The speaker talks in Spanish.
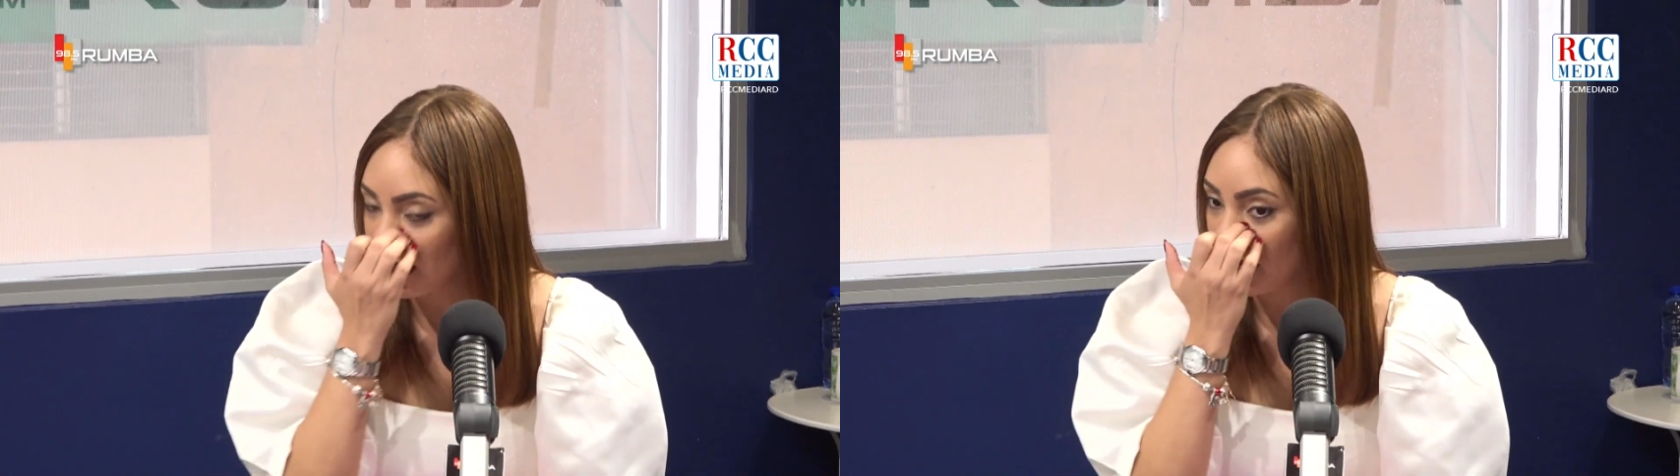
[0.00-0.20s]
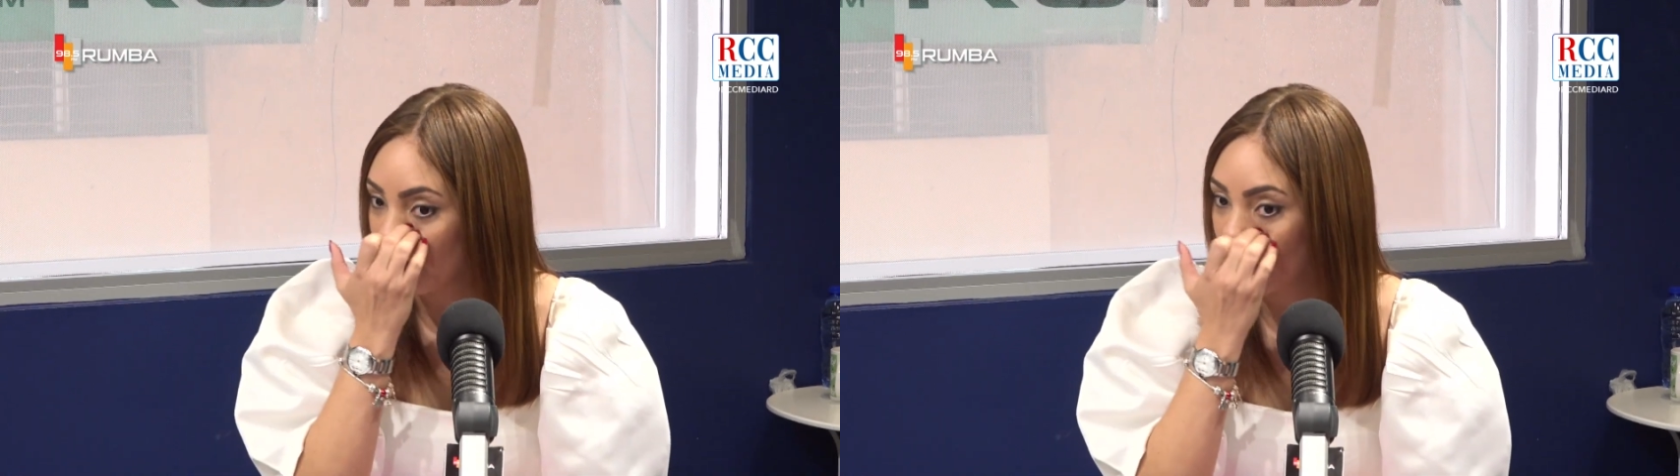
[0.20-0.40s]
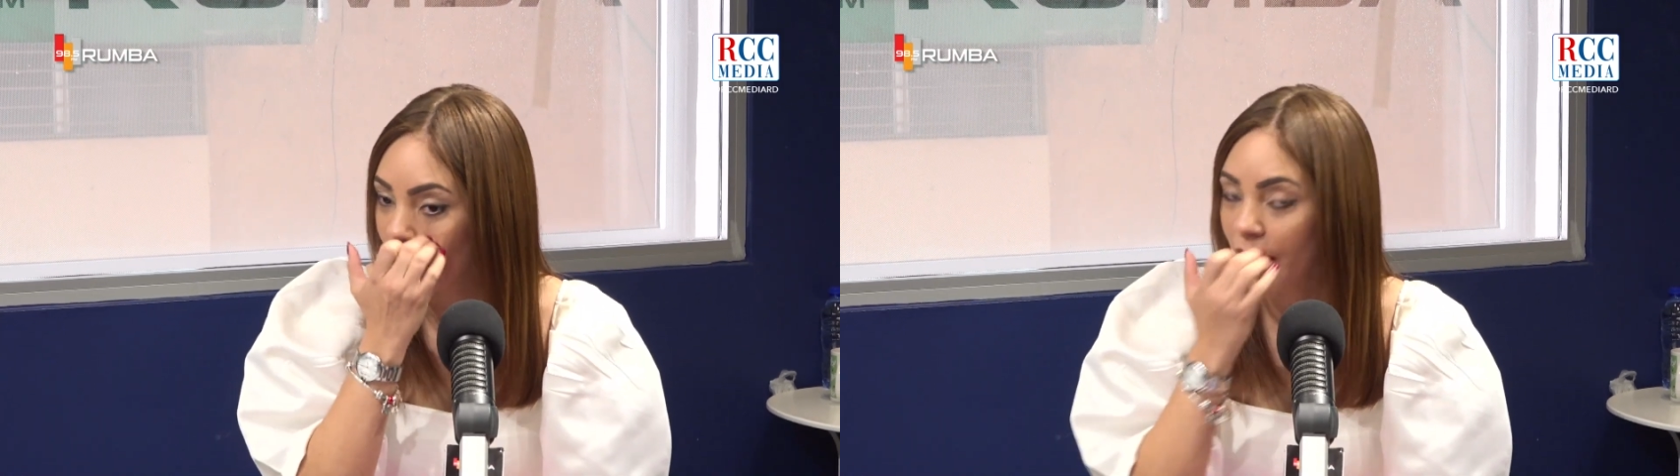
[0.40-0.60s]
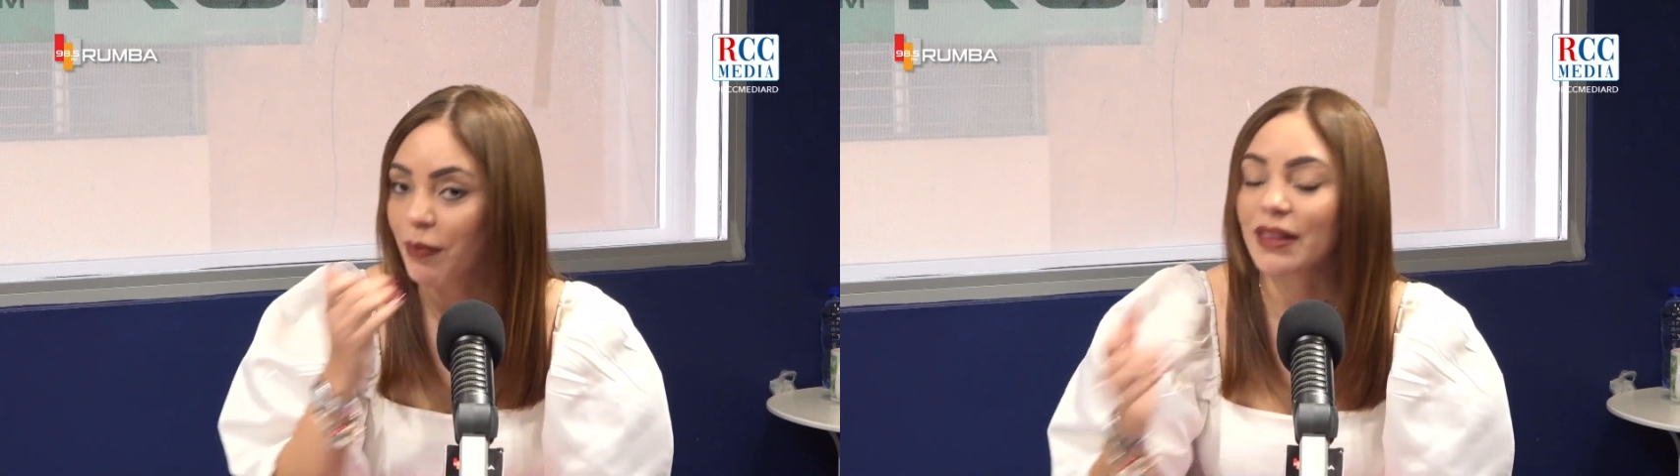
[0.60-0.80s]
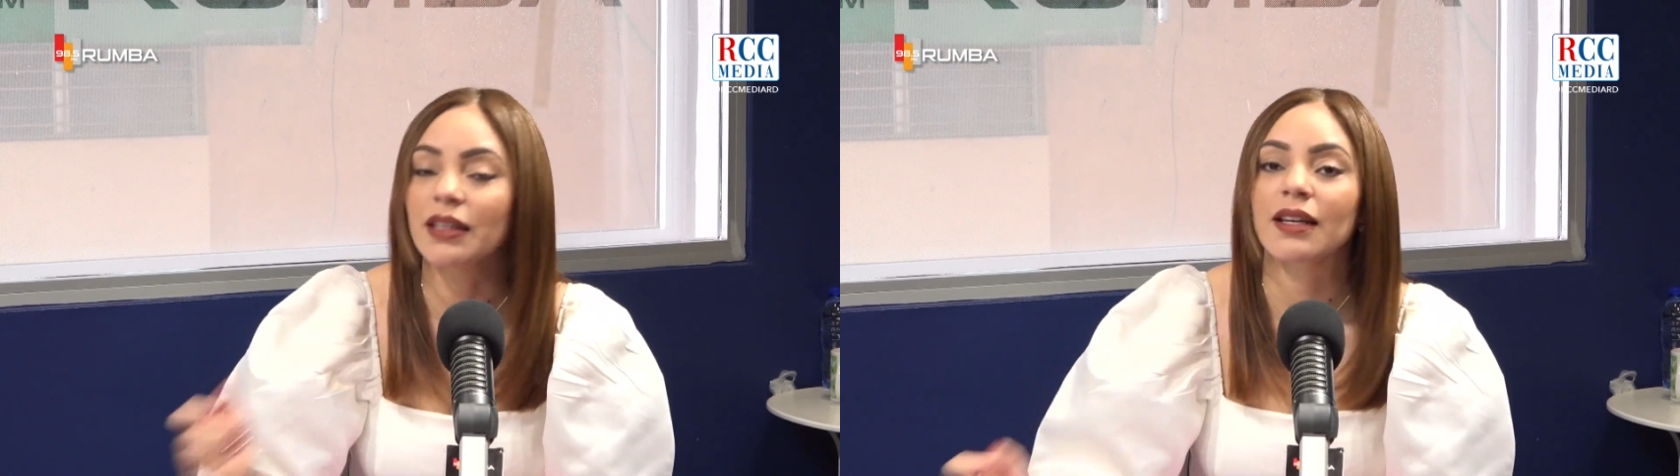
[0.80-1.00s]
eh, a
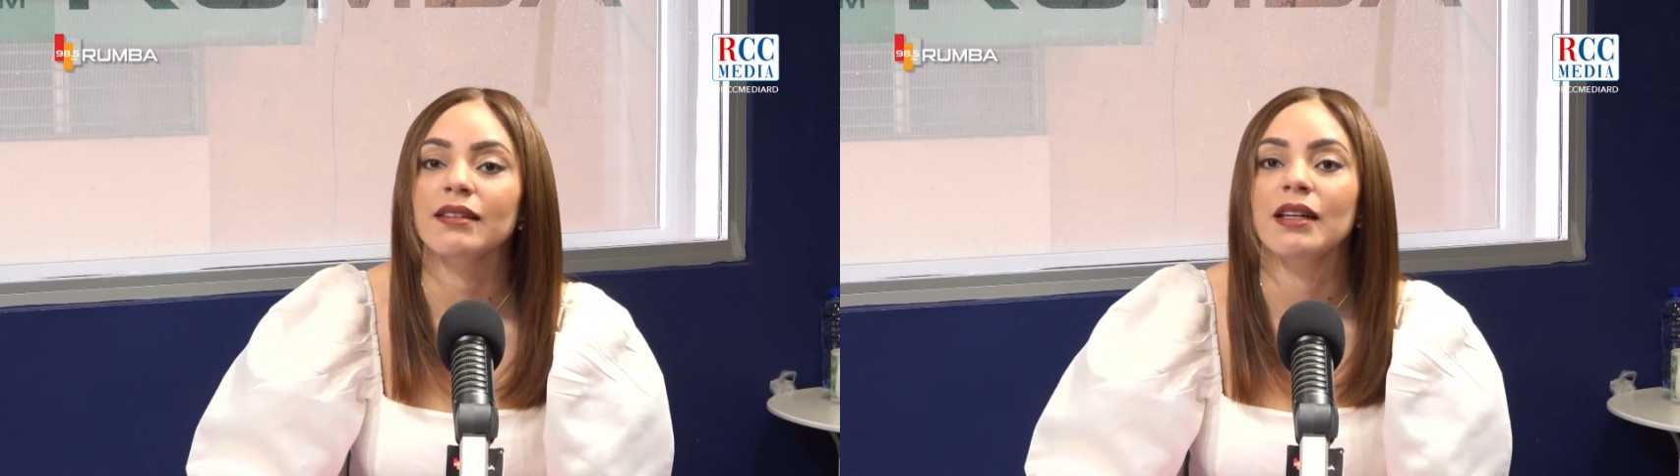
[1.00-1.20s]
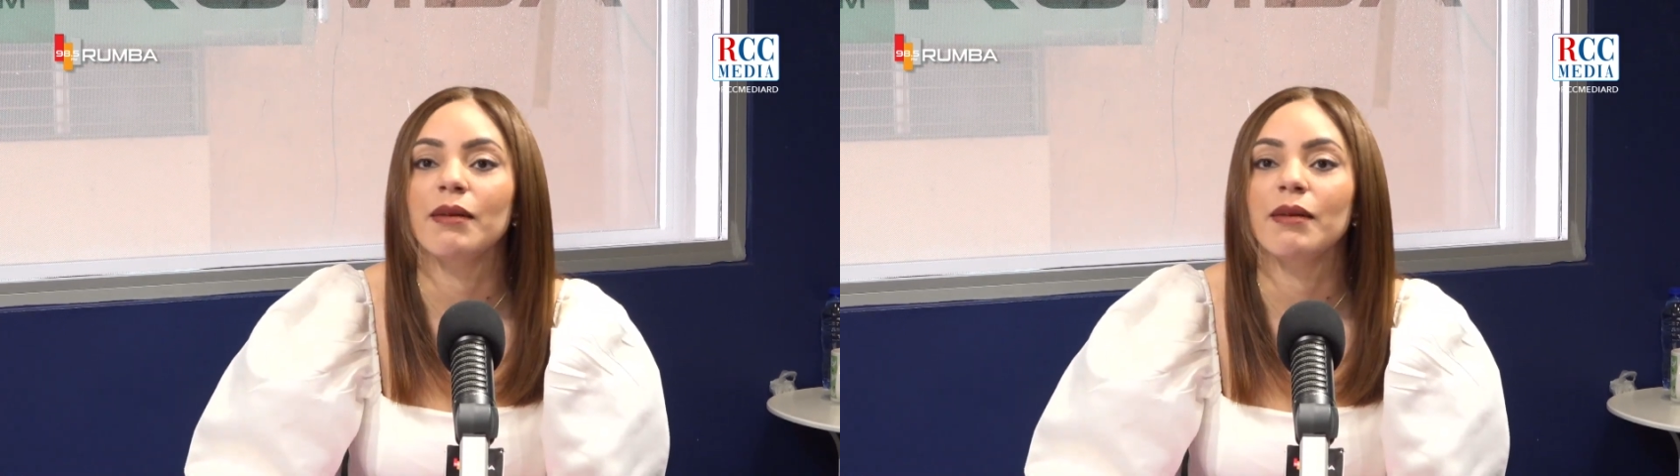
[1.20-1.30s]
pedir que se le